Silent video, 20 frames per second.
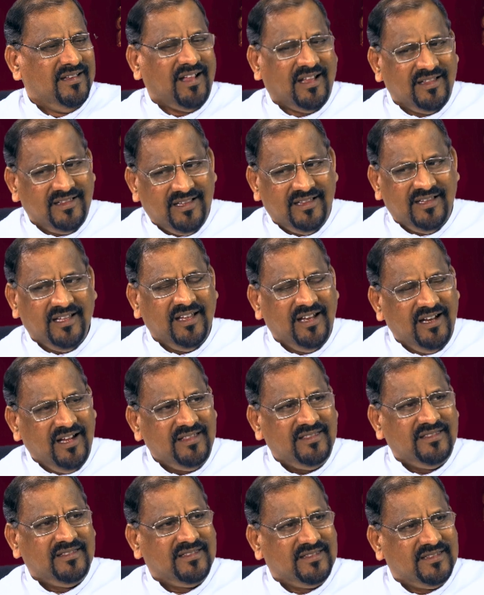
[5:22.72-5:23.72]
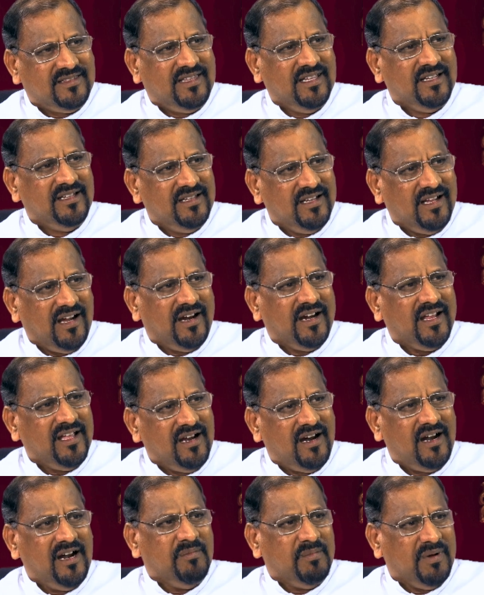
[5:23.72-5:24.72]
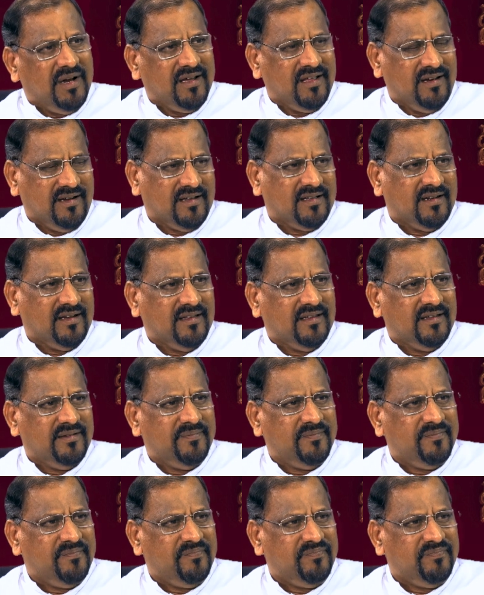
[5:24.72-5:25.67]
இது அந்தந்த இனத்தின் அடையாளமாக இருக்கிறது